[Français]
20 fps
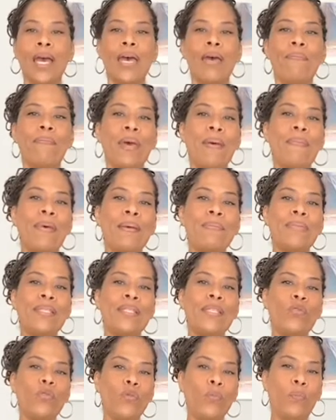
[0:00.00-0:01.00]
Mais même
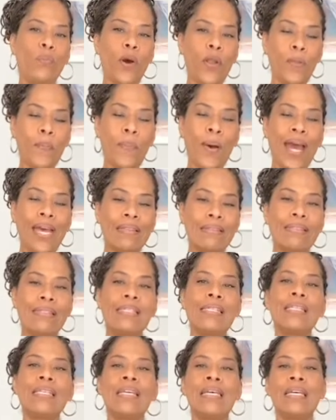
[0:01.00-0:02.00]
si une bonne
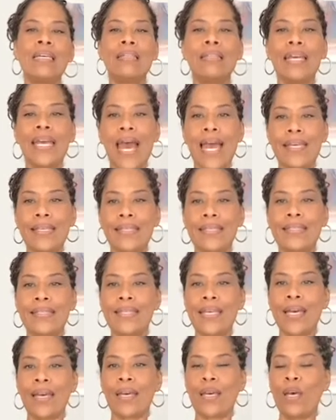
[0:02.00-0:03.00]
partie des
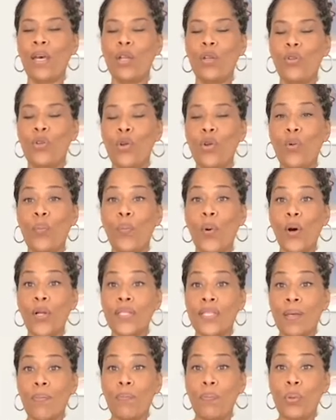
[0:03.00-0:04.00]
Haïtiens ne le
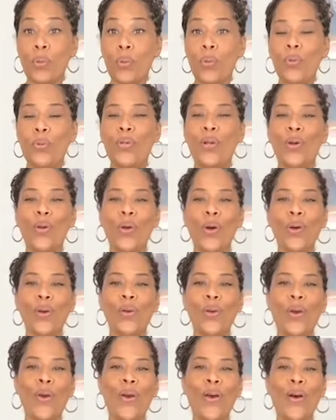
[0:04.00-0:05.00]
portait plus dans
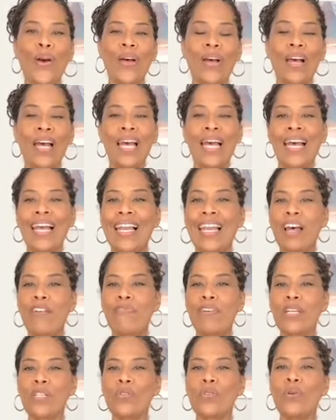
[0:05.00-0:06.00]
leur cœur, la
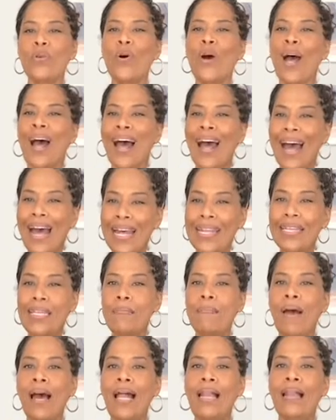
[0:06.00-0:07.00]
façon
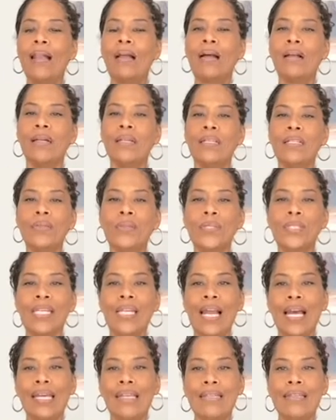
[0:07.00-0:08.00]
animale dont
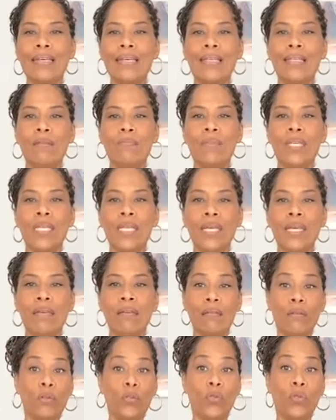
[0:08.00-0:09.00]
il a été
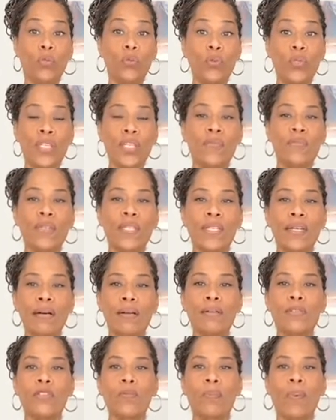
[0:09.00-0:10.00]
éliminé de toute
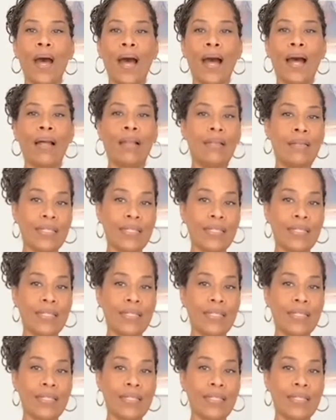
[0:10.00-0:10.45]
évidence par les